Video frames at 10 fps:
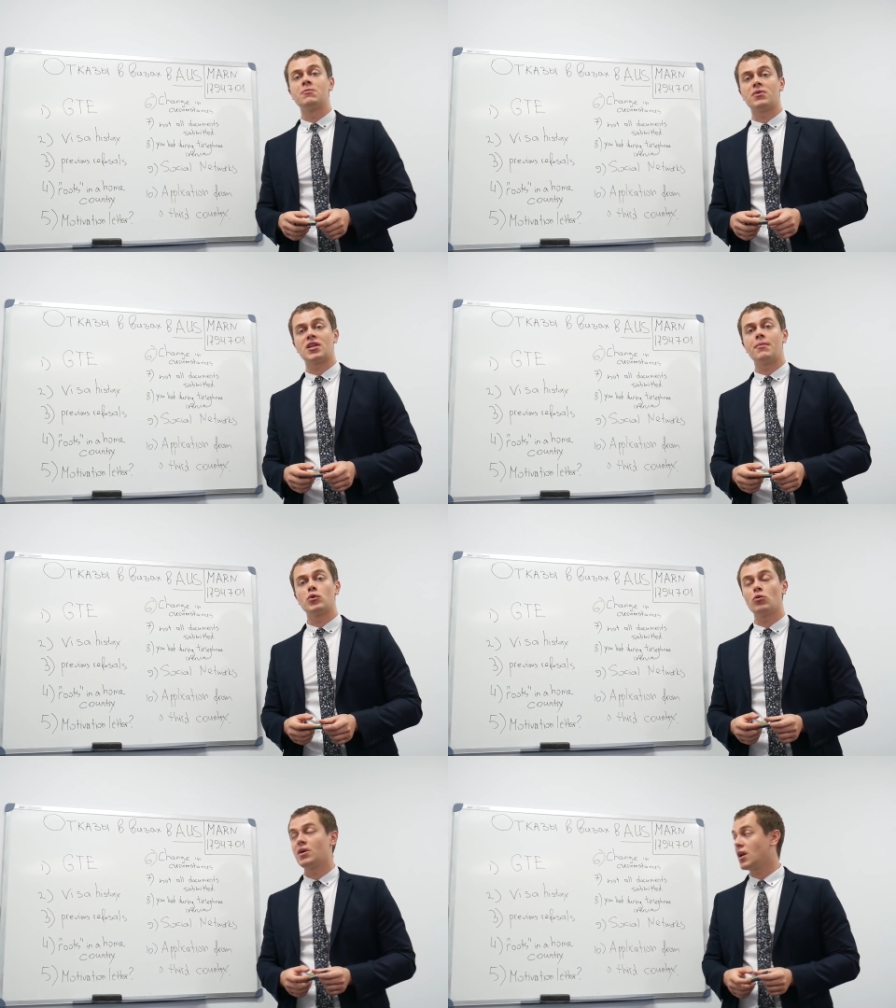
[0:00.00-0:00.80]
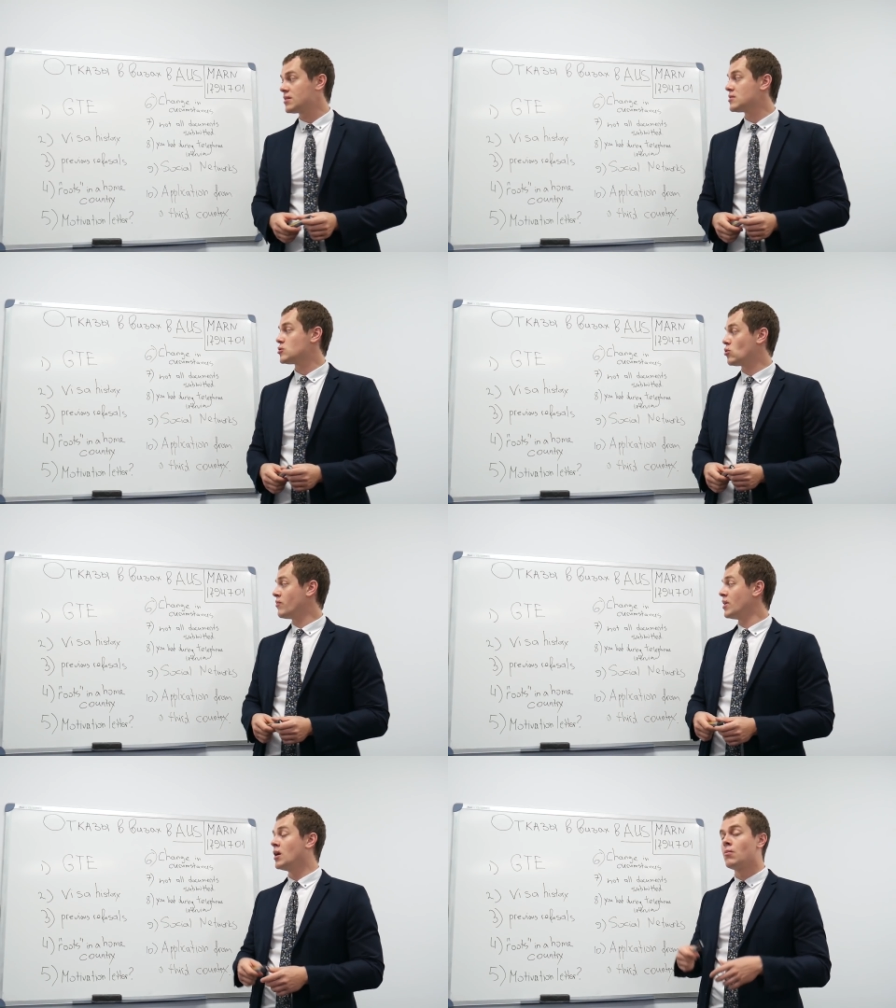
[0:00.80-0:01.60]
департаменту иммиграции, что
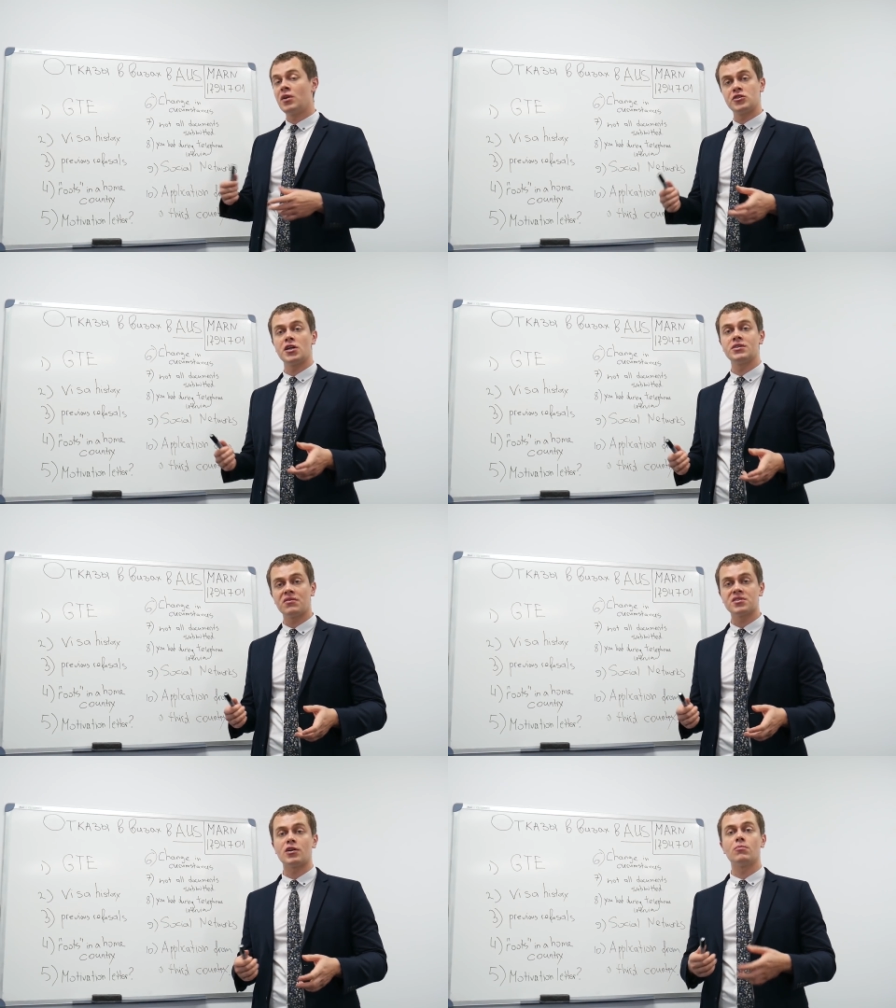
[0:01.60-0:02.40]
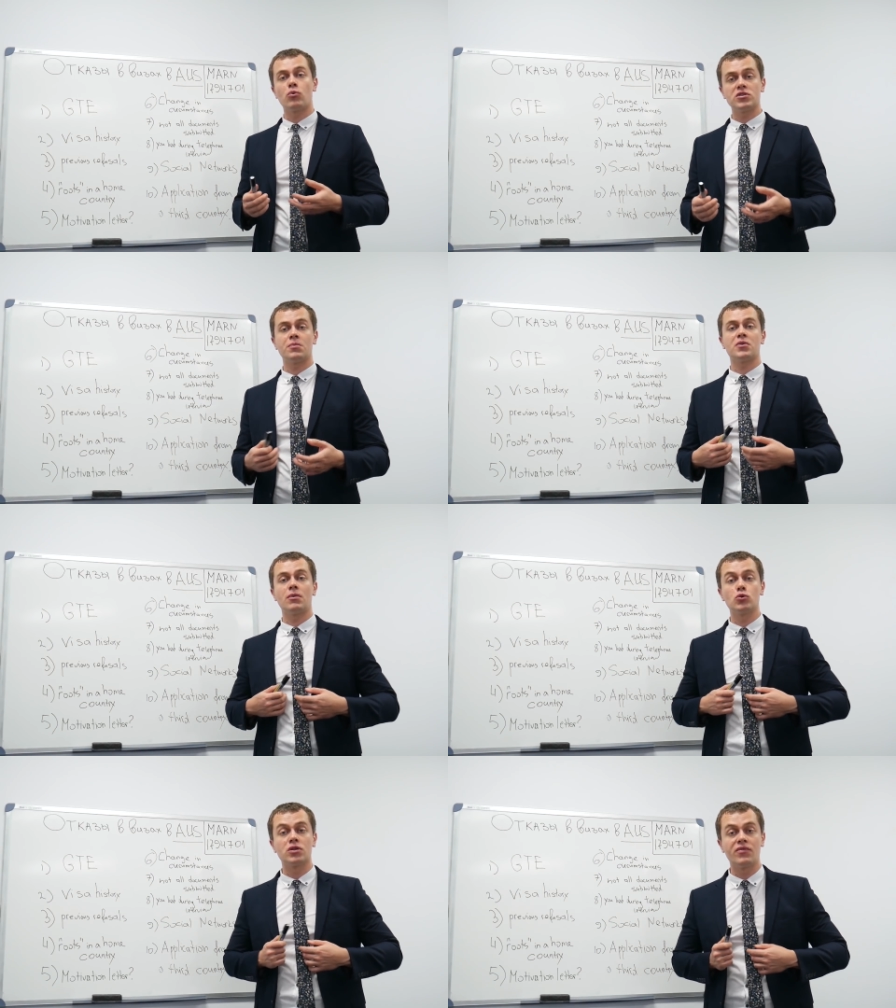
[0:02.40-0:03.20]
вы приезжаете в Австралию просто
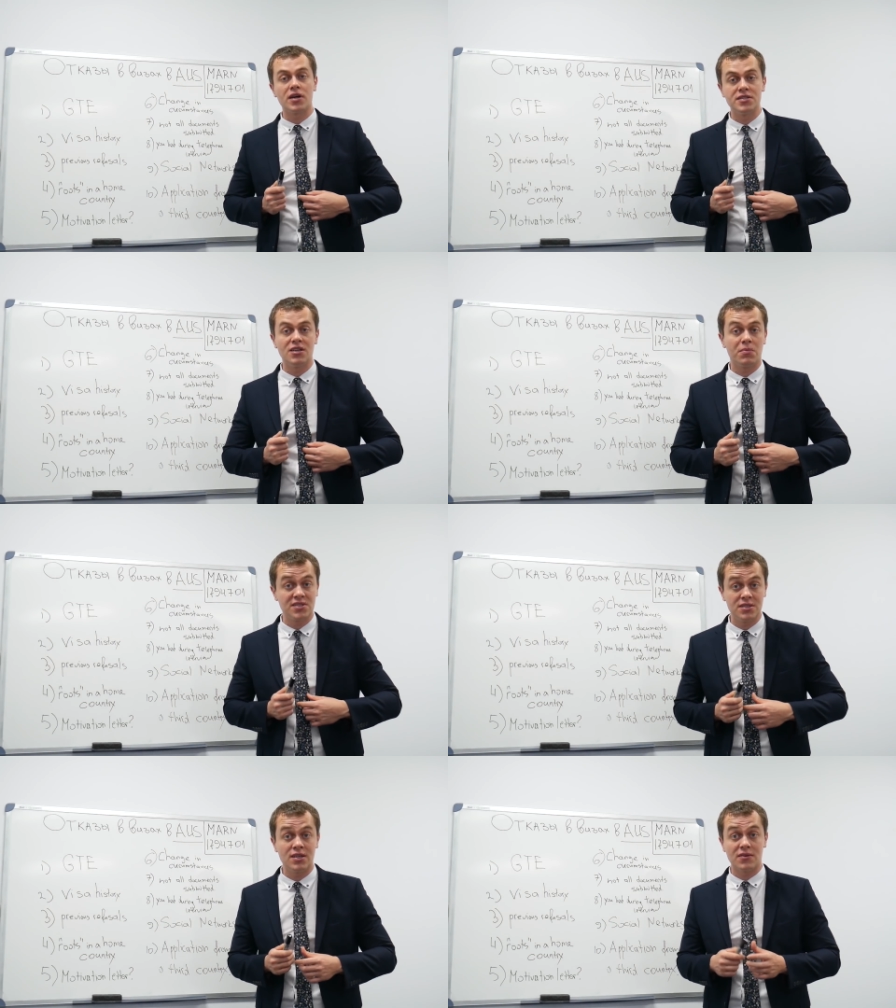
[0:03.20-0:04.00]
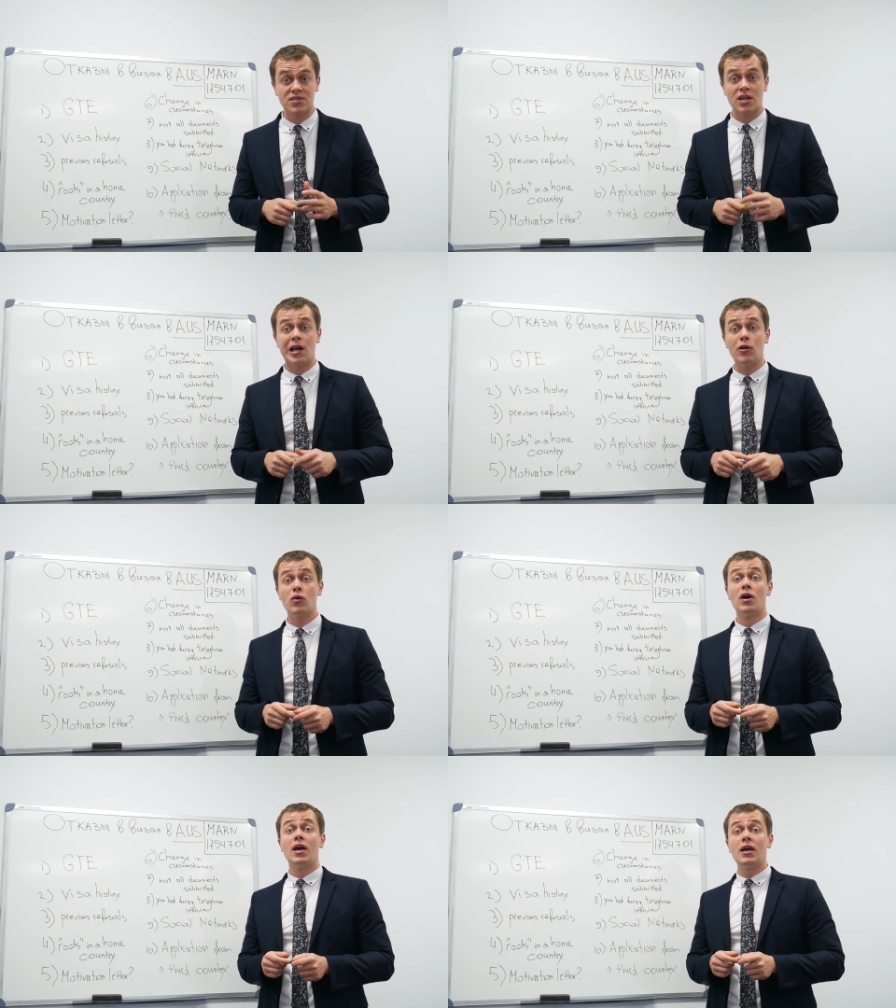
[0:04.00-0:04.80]
потому, что вы хотите посетить
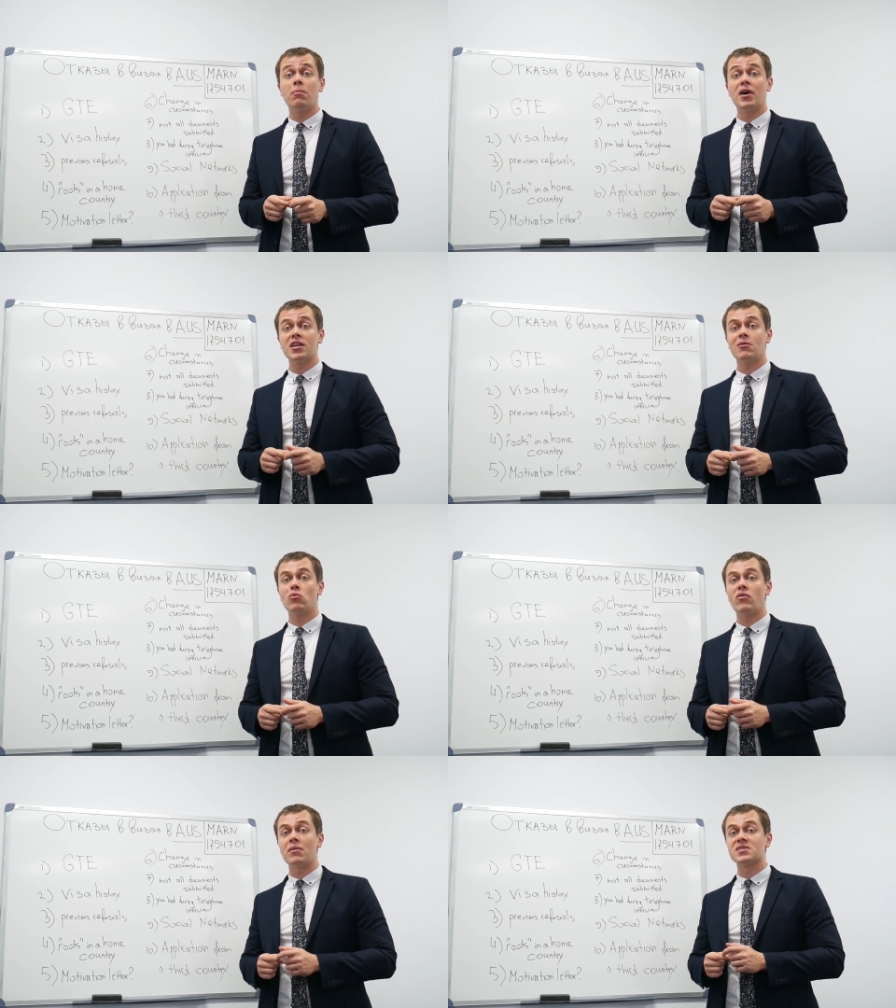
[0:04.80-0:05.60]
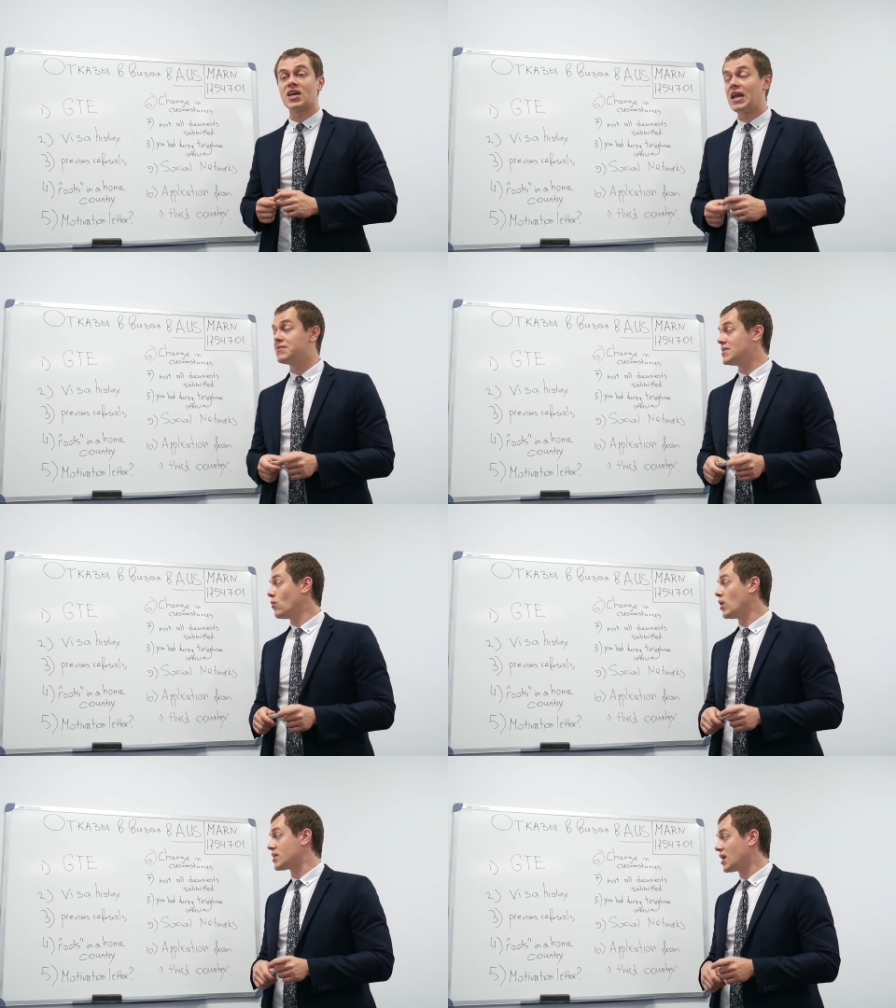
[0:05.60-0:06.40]
Австралию, и поэтому вам, скорее
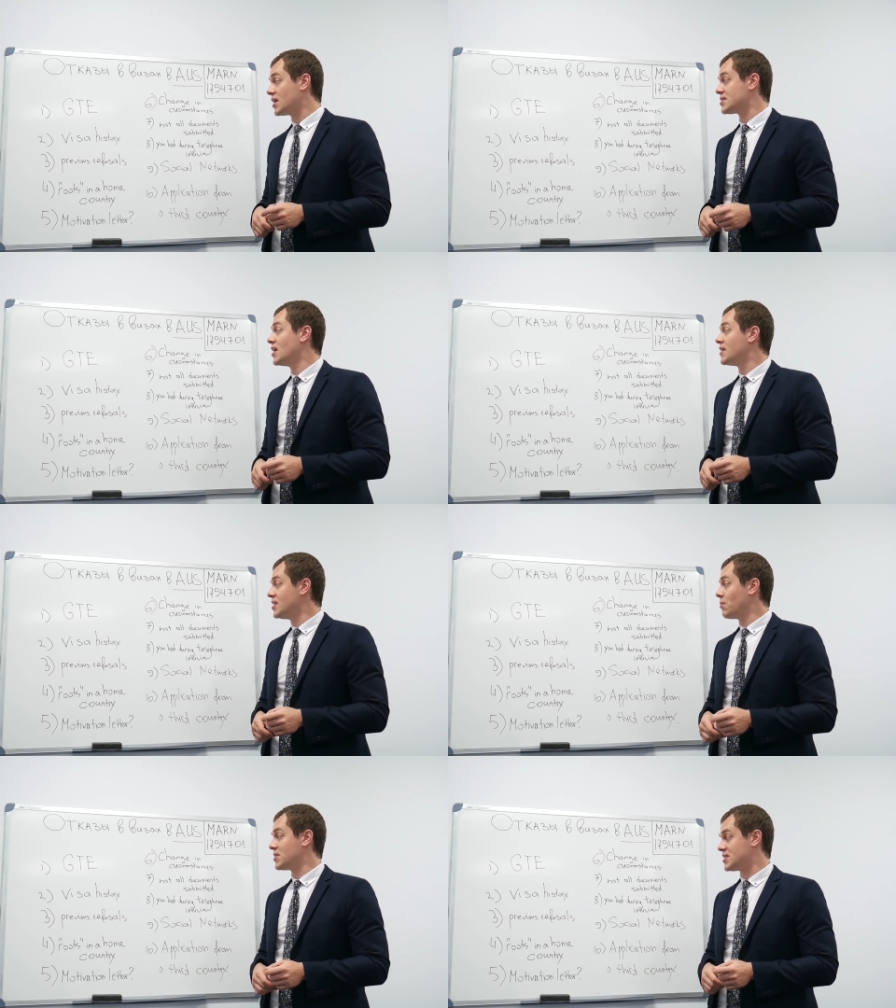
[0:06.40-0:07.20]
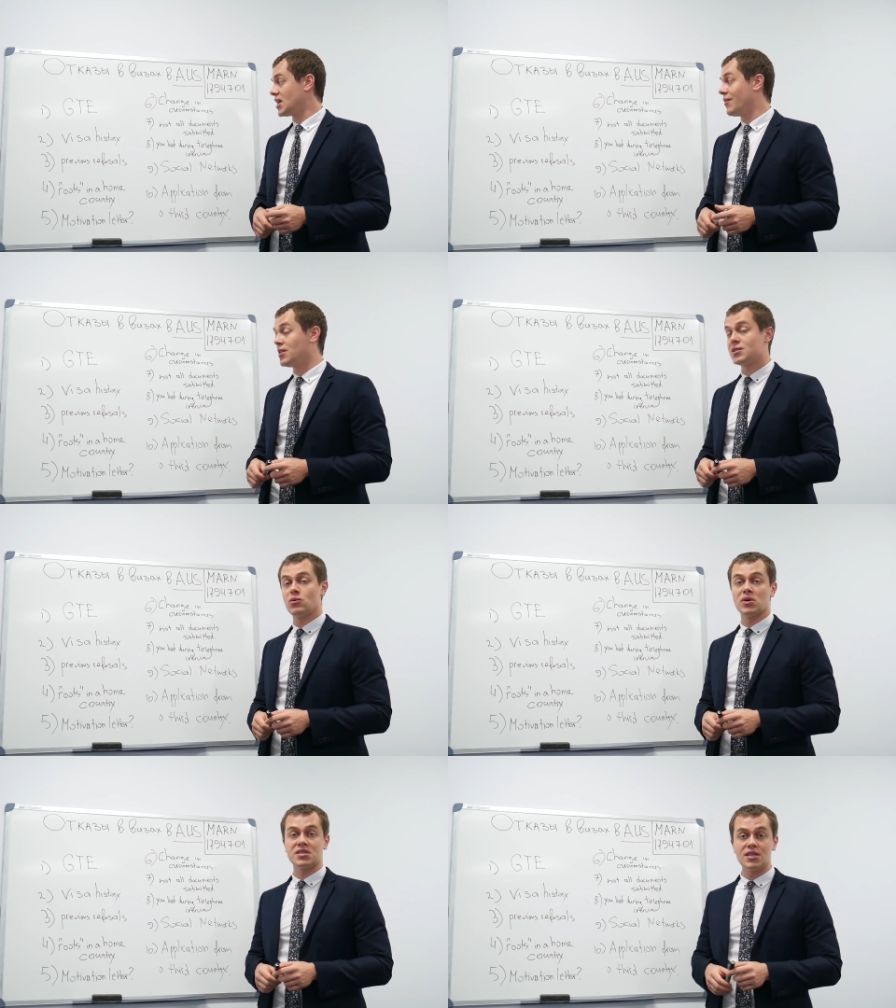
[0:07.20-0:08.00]
всего, отказ не поставят.
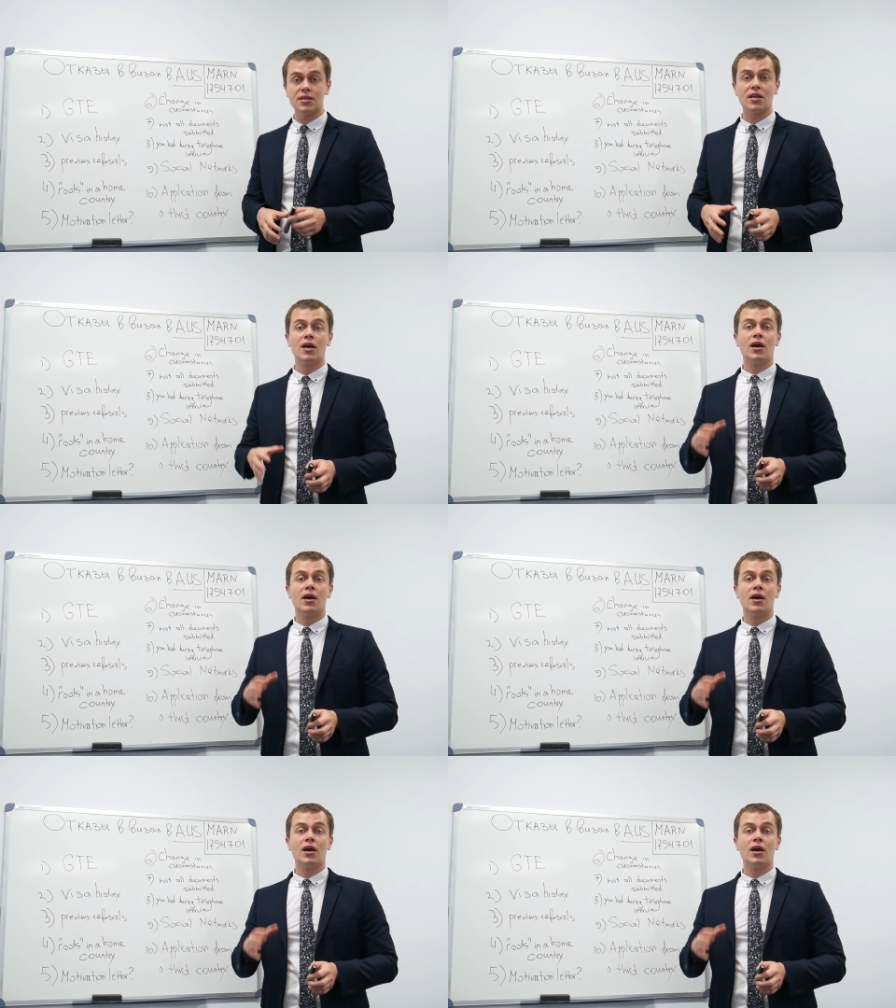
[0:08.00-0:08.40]
Если у вас нет